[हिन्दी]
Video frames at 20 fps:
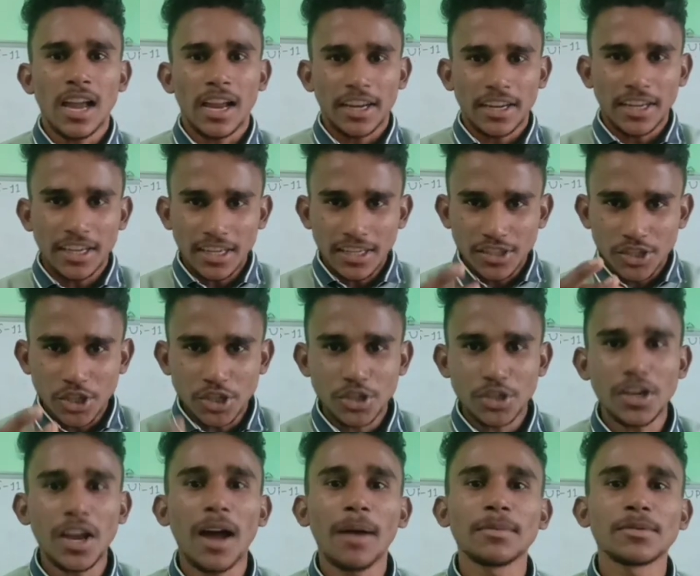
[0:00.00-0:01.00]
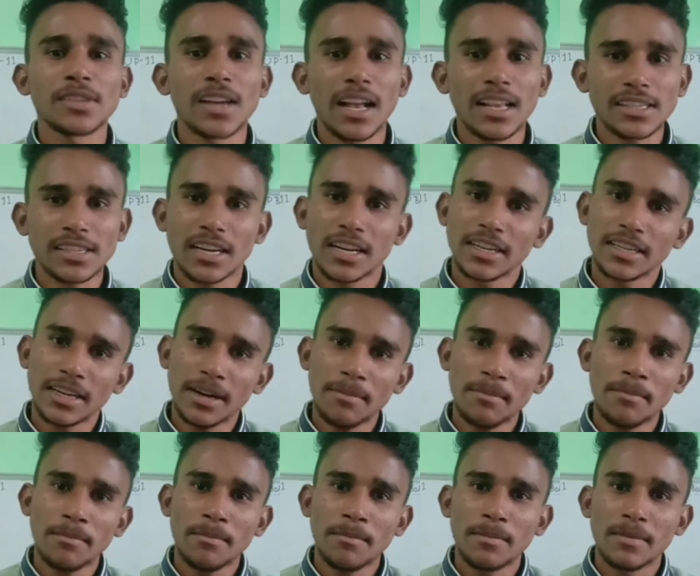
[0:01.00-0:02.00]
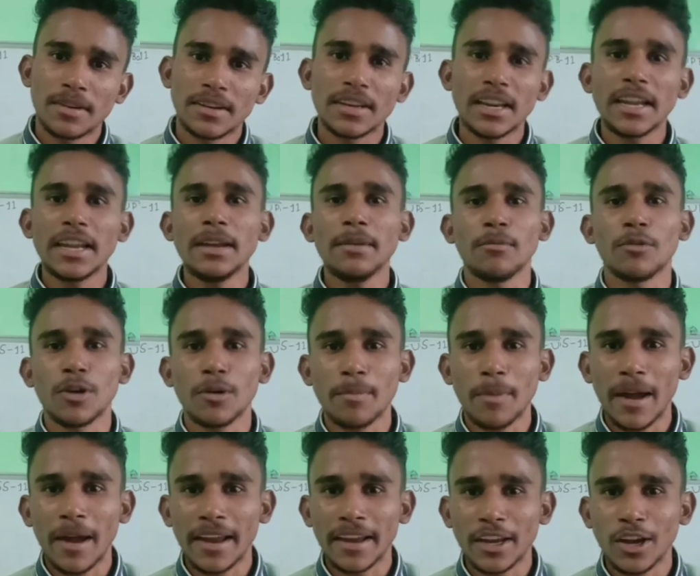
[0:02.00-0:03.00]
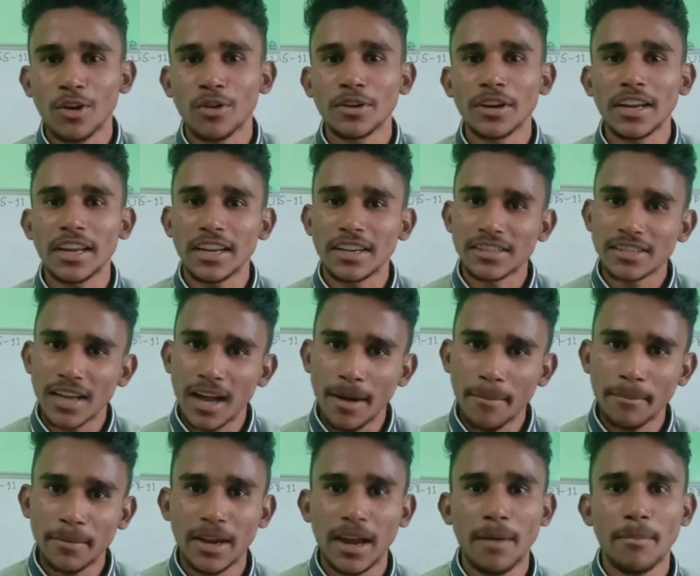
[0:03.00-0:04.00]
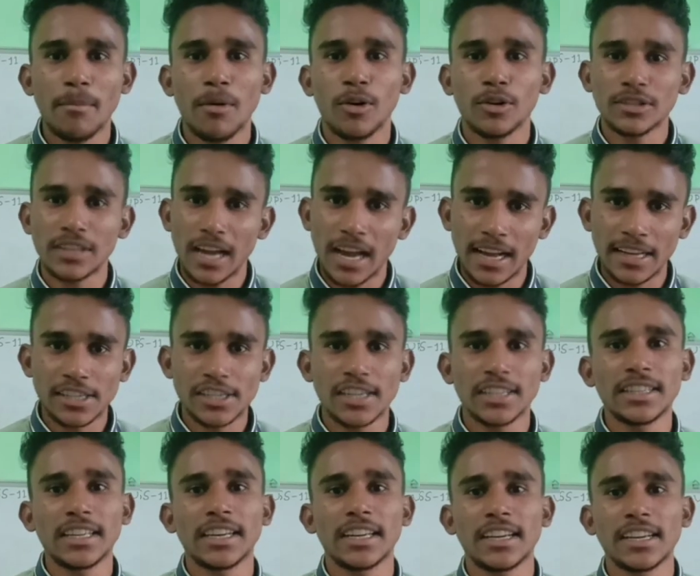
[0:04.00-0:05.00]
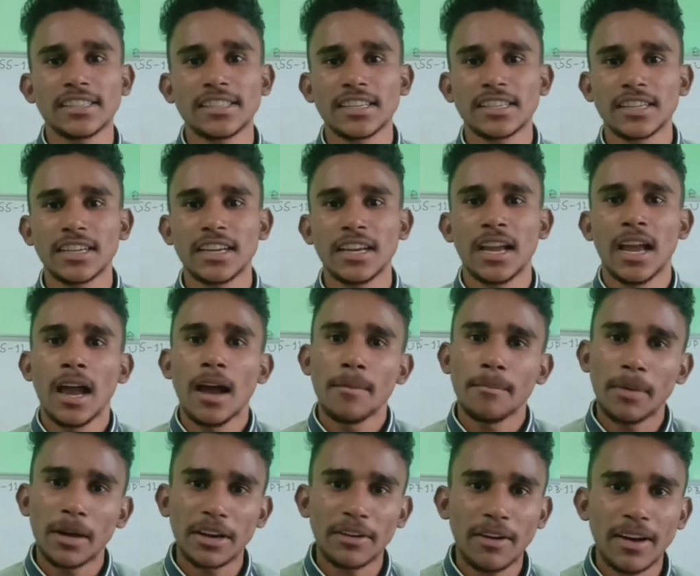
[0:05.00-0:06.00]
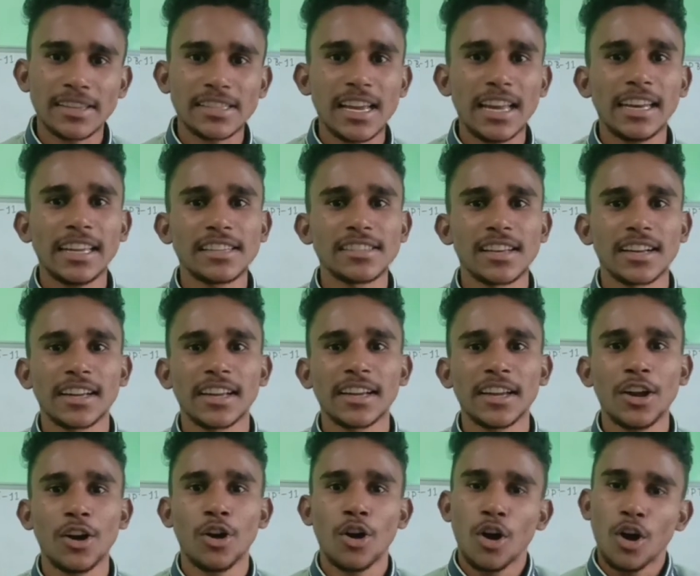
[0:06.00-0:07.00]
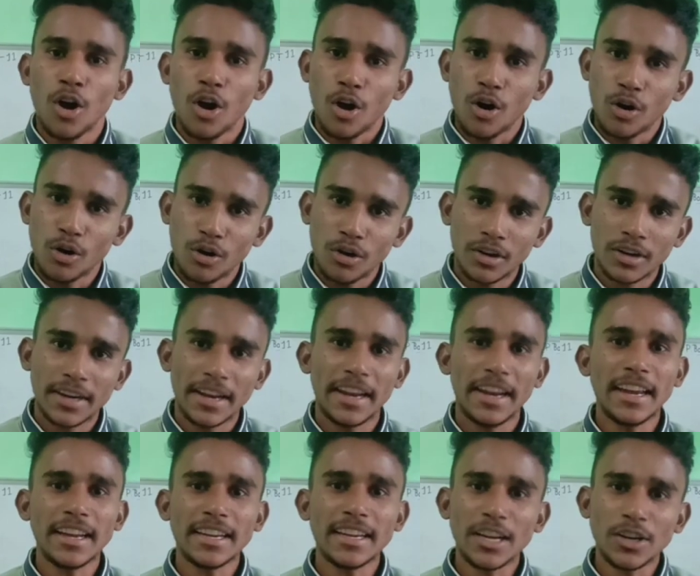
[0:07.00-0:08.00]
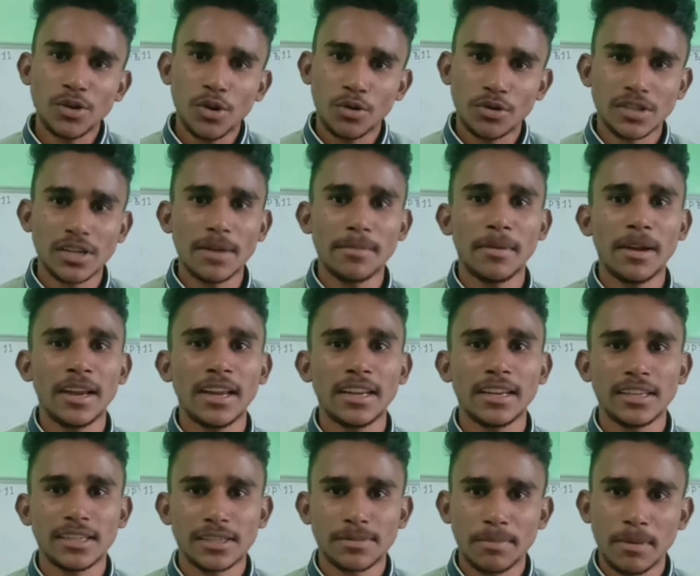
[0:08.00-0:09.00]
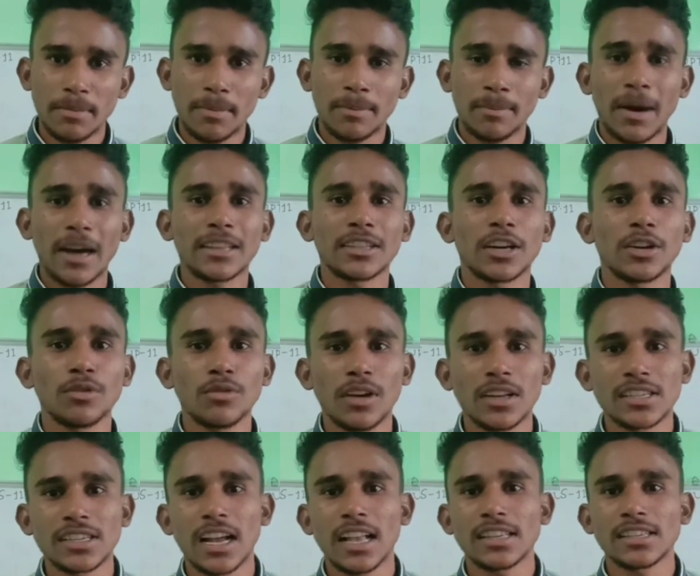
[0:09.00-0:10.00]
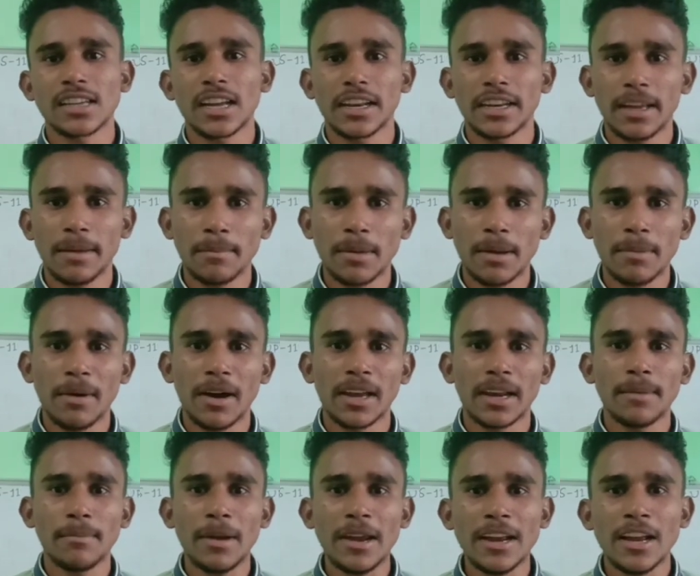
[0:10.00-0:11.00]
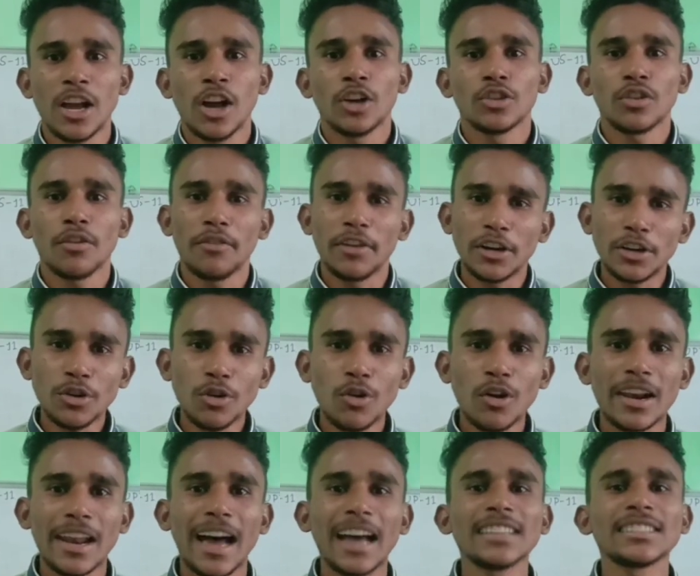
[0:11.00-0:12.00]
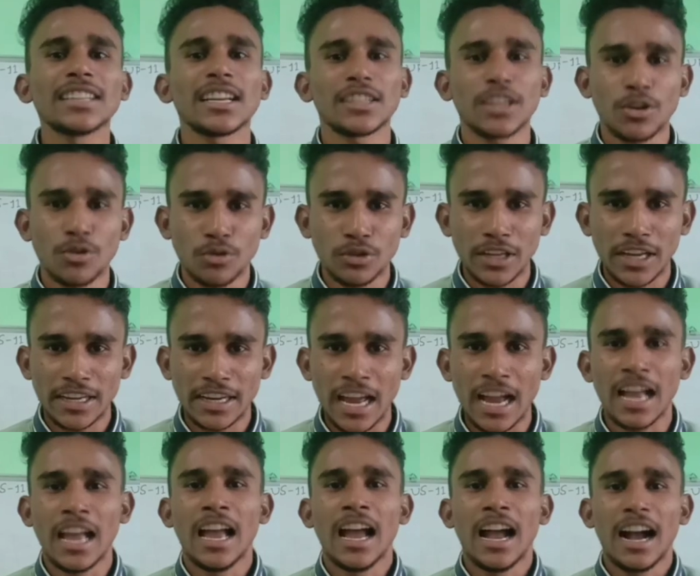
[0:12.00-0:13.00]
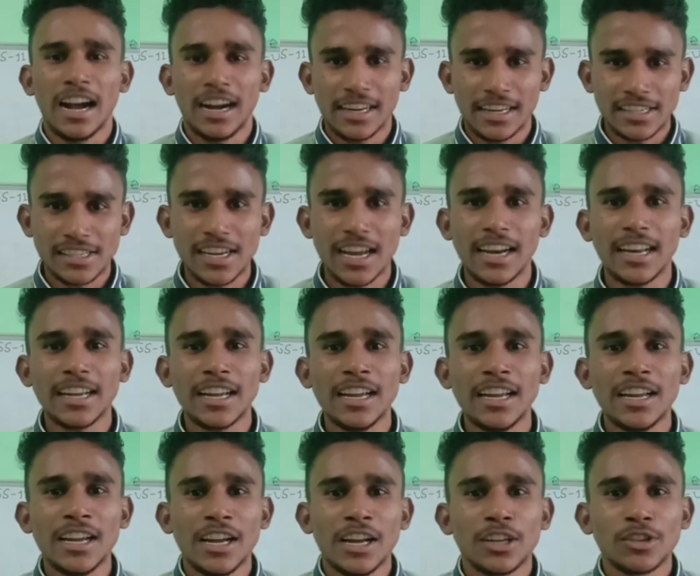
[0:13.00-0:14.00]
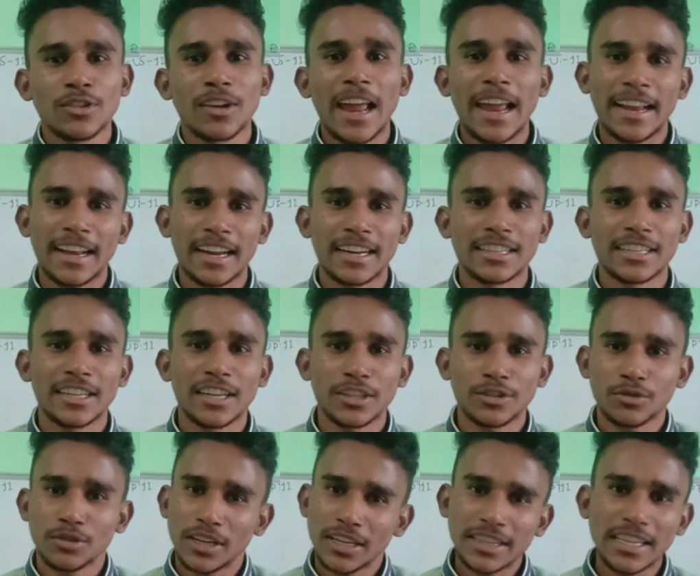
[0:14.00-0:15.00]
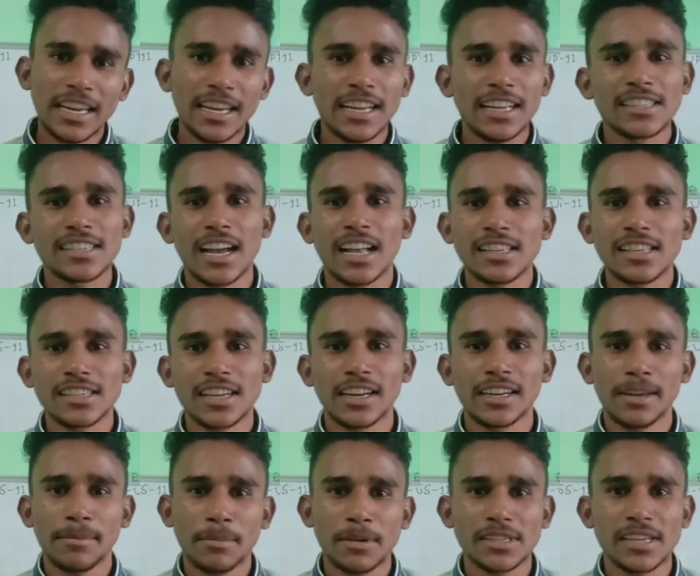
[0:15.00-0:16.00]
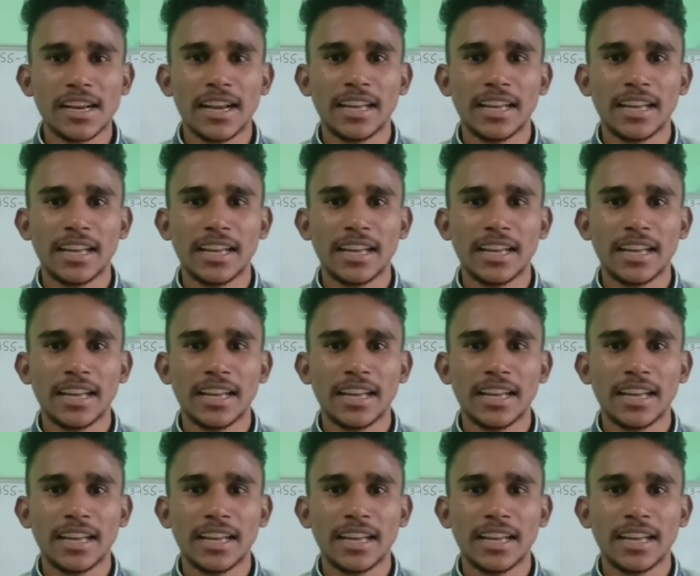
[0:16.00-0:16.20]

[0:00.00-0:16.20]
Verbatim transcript: कि जिससे आप चार्ल्स का नियम नहीं बोल पाएंगे और एग्ज़ाम में आप बहुत अच्छे तरीके से इसकी परिभाषा लिख सकेंगे और एक एक क्वेश्चन में इसमें बात करूंगा चार्ल्स के नियम के बारे में तो वीडियो को लास्ट तक जरूर देखना अगर अच्छा लगे तो लाइक कर देना तो देखते हैं कि चार्ल्स का नियम किसे कहते